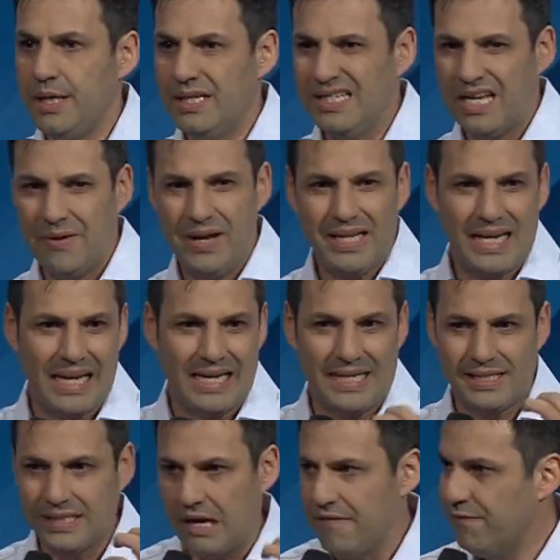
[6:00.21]
se sabe que el que
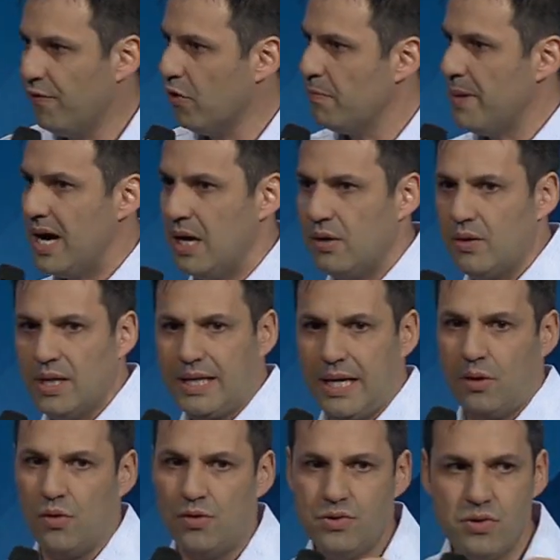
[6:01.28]
está informado, el que
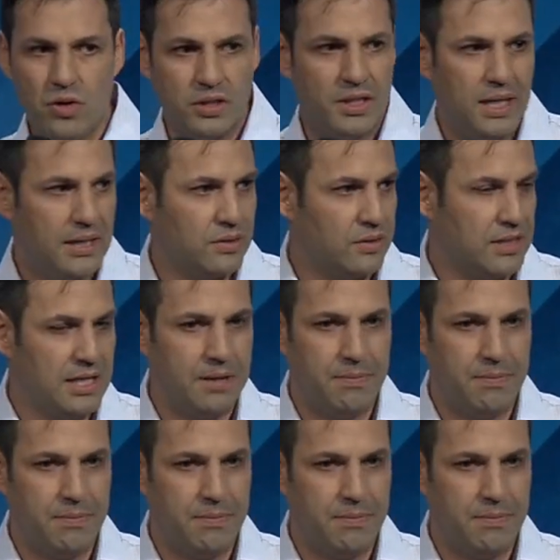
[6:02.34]
conoce las cosas